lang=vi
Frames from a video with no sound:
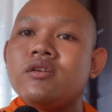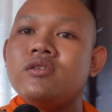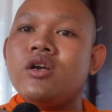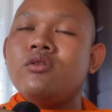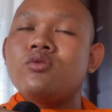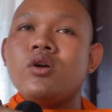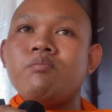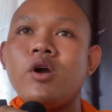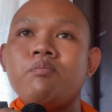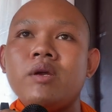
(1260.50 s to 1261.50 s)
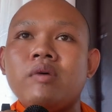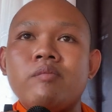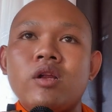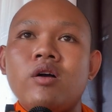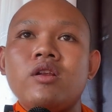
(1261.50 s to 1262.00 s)
giờ ruột phật bị
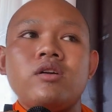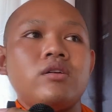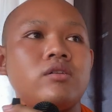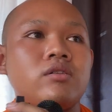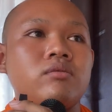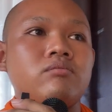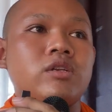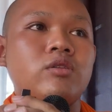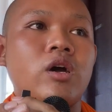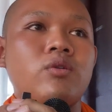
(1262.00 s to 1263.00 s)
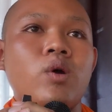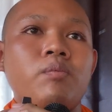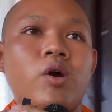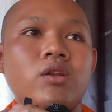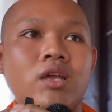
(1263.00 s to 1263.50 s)
bầm nô lắm mình toàn ruột
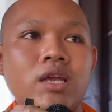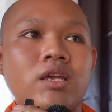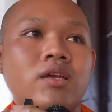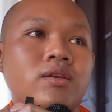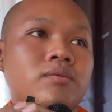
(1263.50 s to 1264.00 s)
phật đấy